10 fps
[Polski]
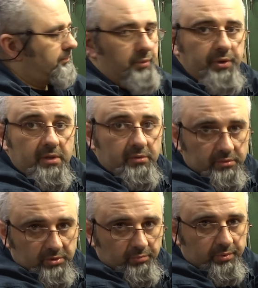poniekąd
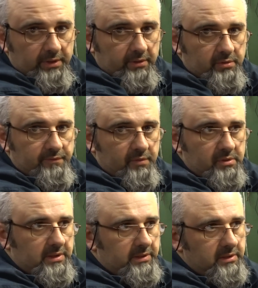dobre
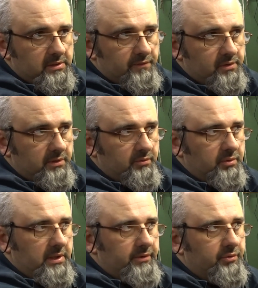rozwiązanie ze względu
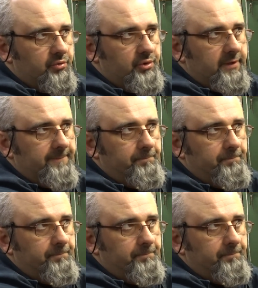na to, że